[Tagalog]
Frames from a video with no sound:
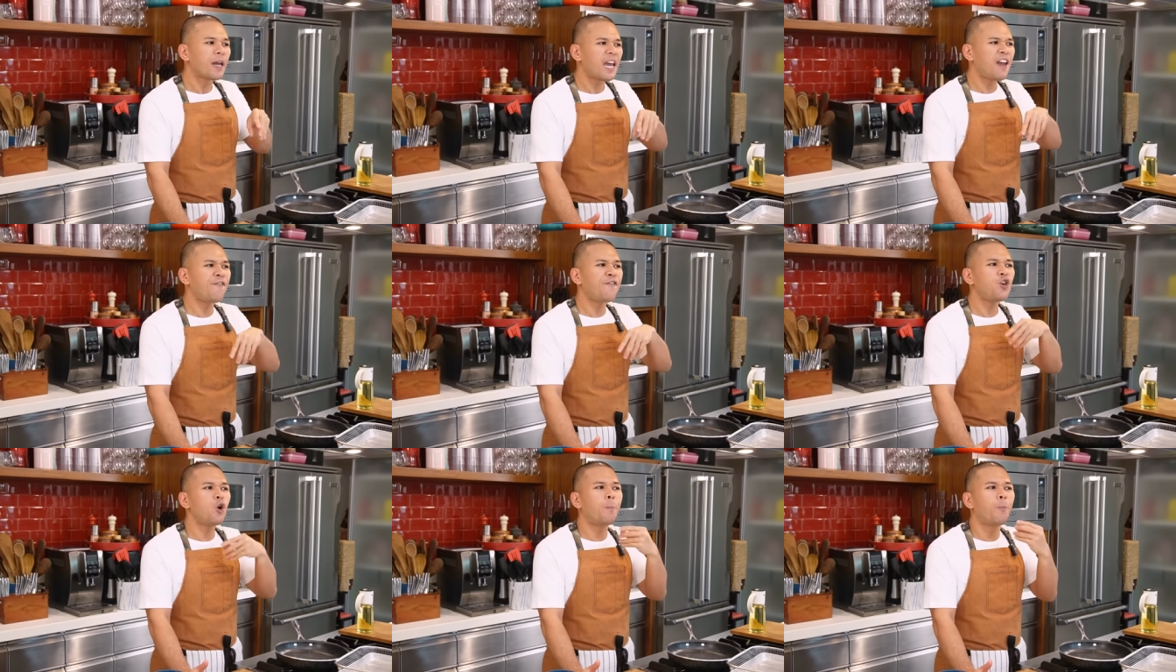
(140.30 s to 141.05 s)
if
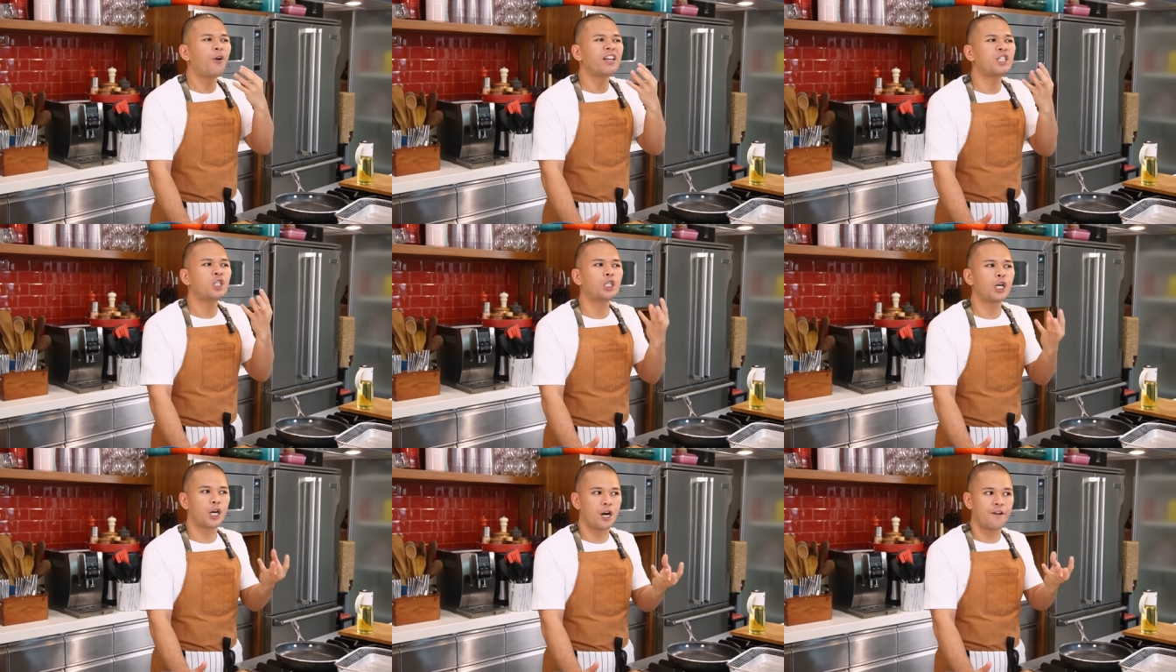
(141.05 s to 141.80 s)
you
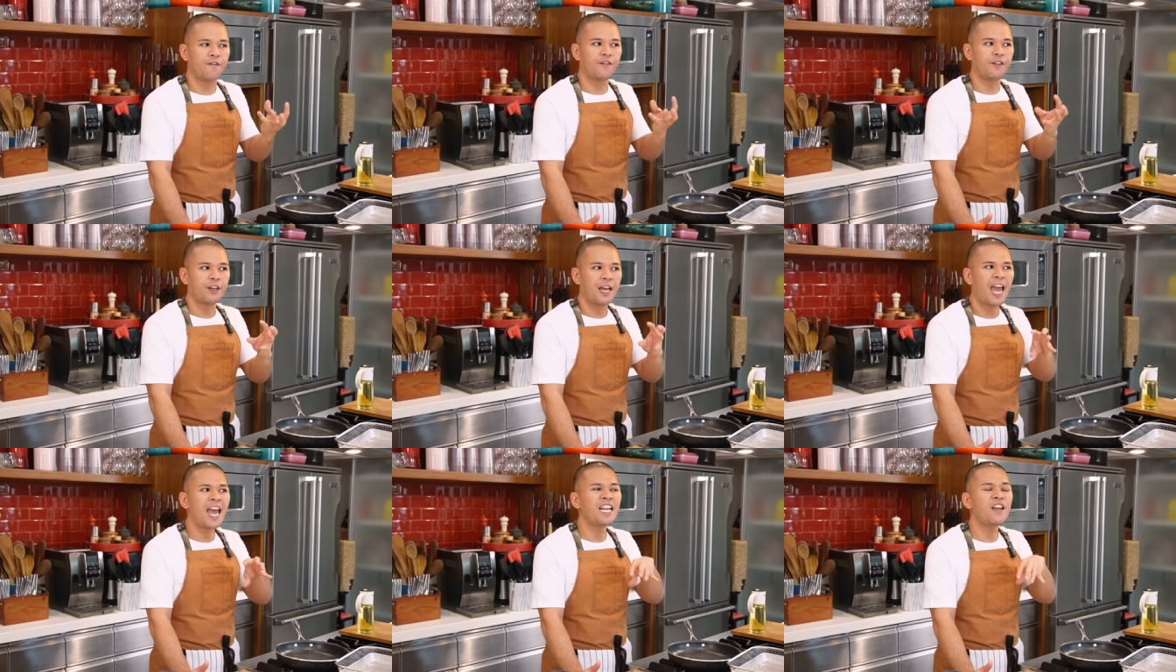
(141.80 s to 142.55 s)
preserve
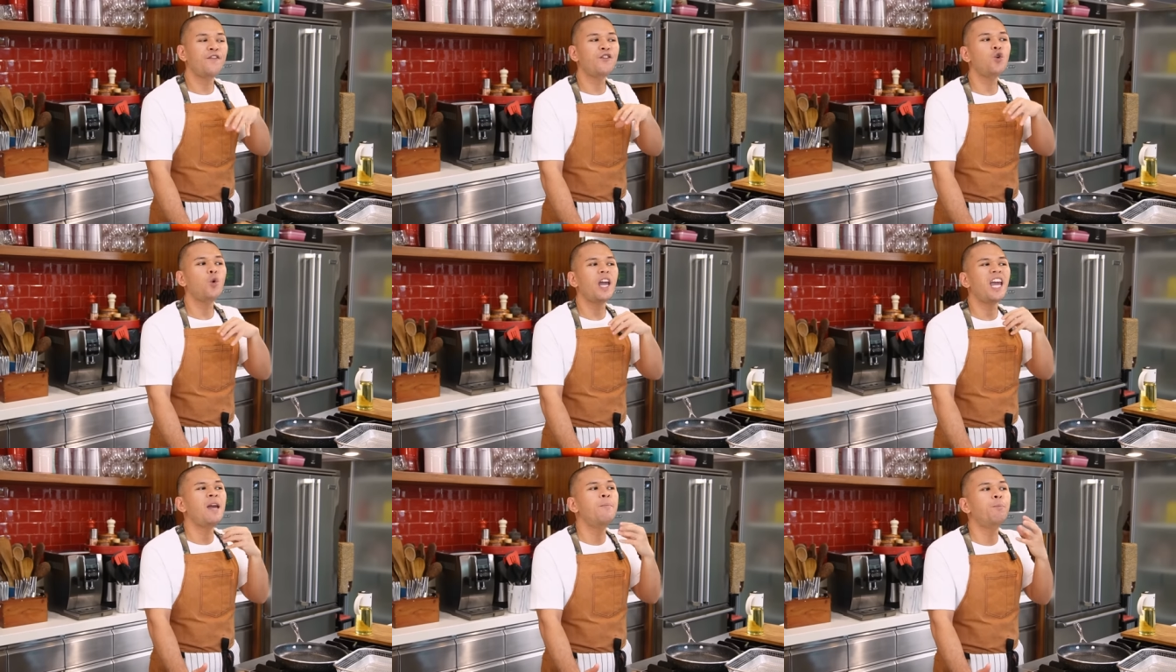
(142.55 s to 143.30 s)
and if you
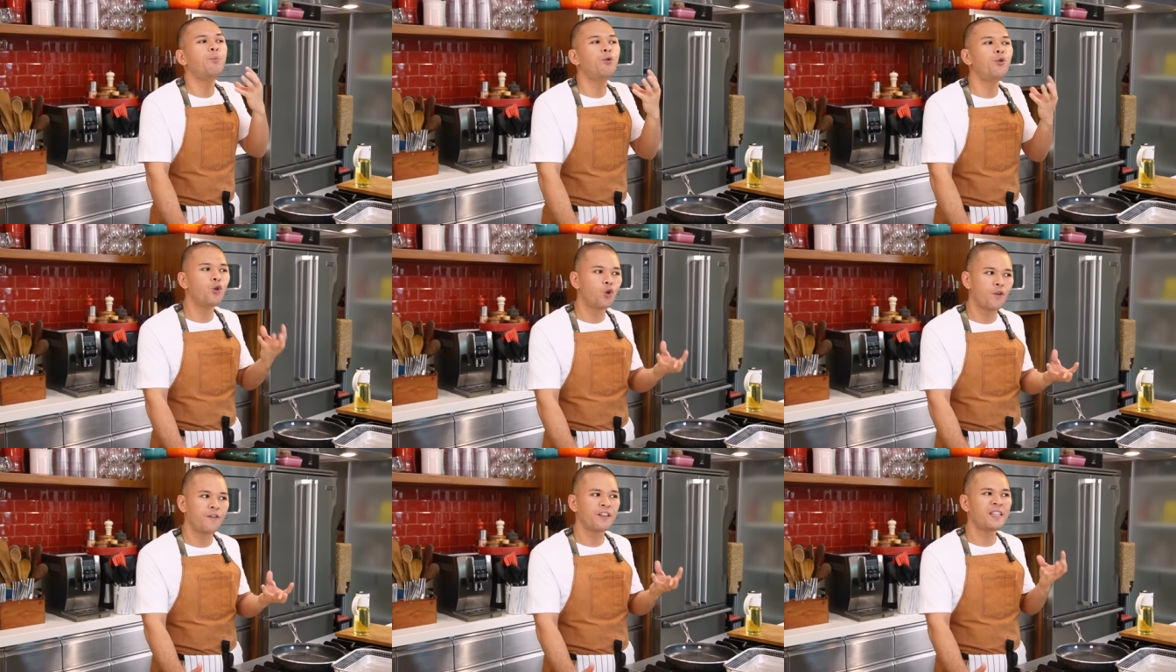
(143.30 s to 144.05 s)

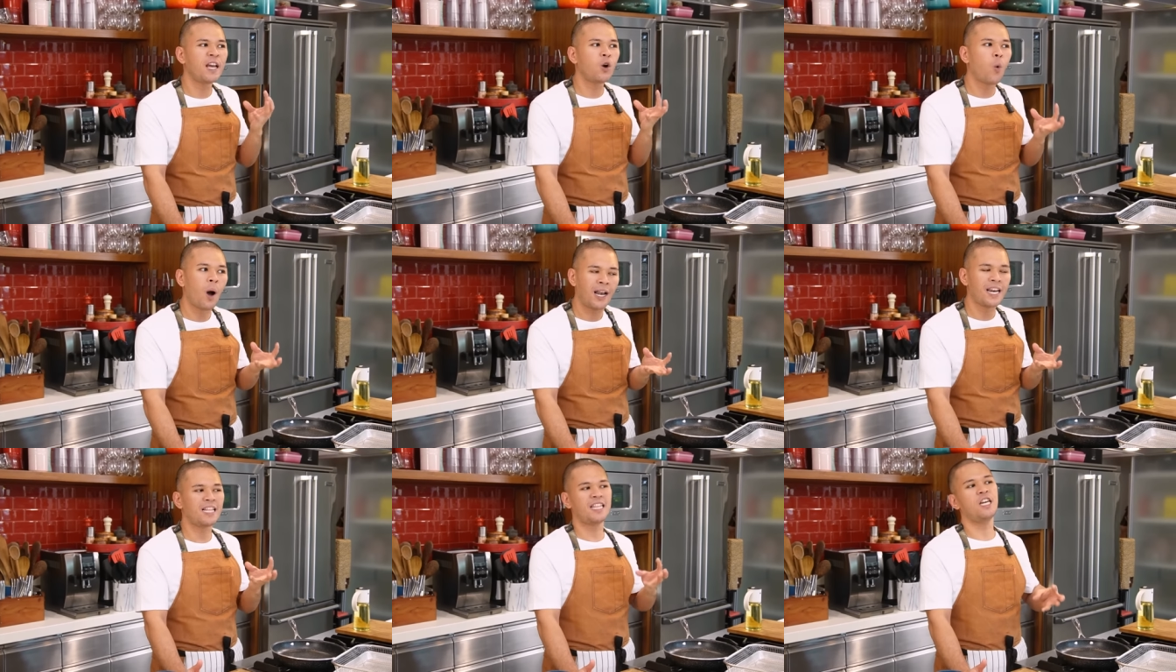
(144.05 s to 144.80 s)
improve the
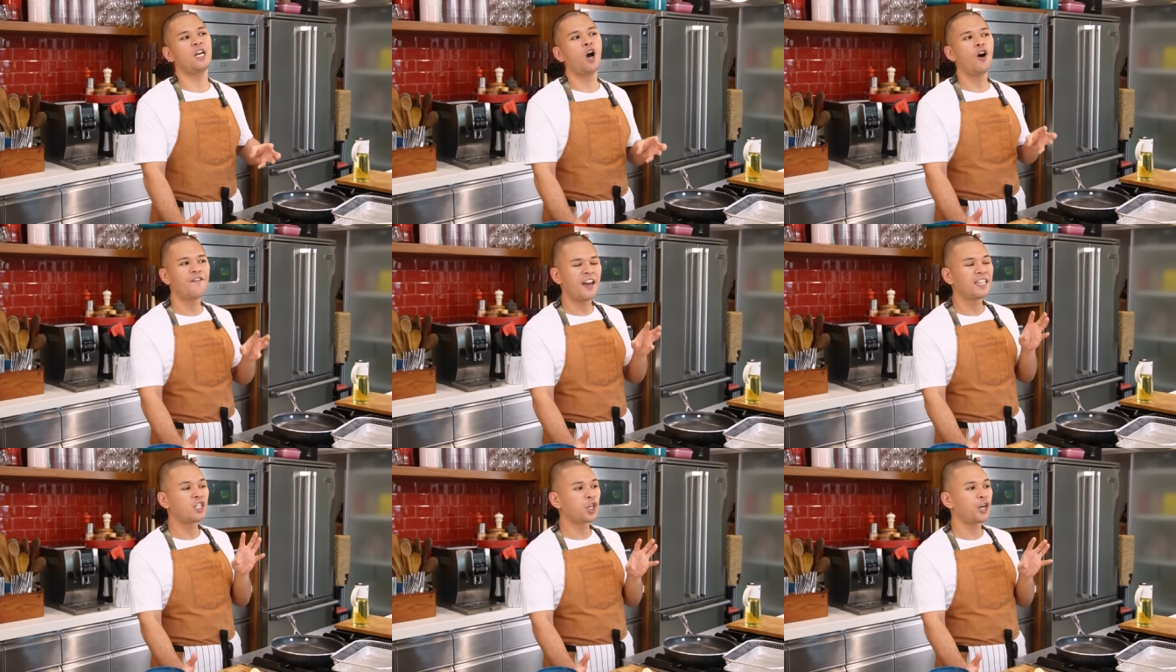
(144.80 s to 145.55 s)
quality of a
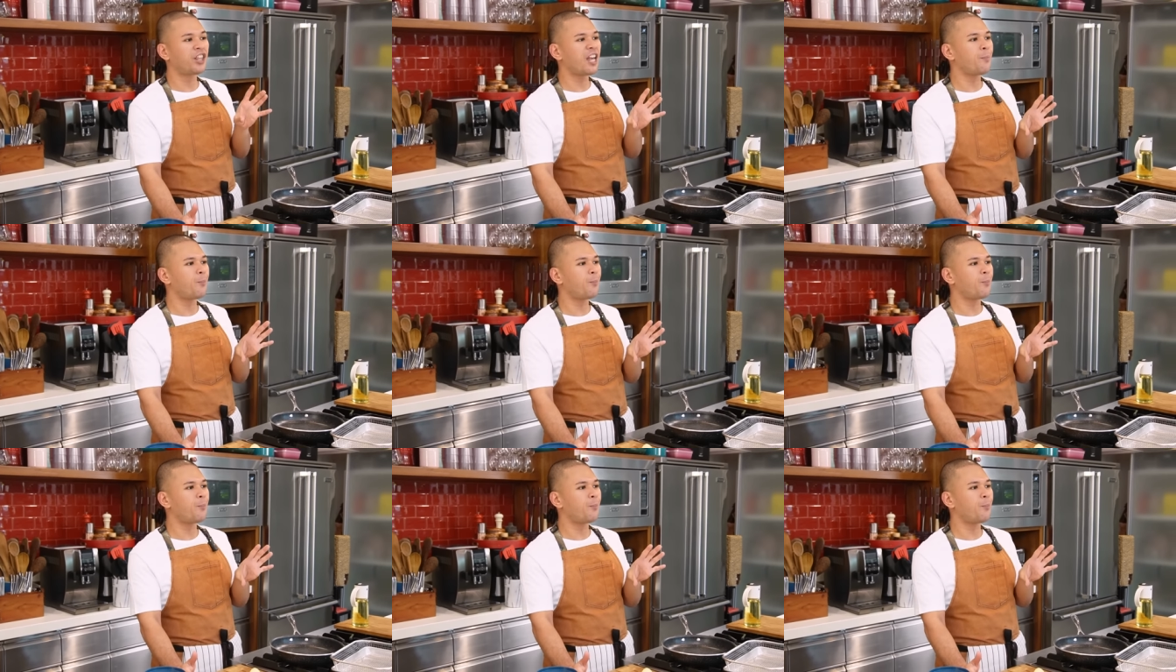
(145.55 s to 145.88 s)
certain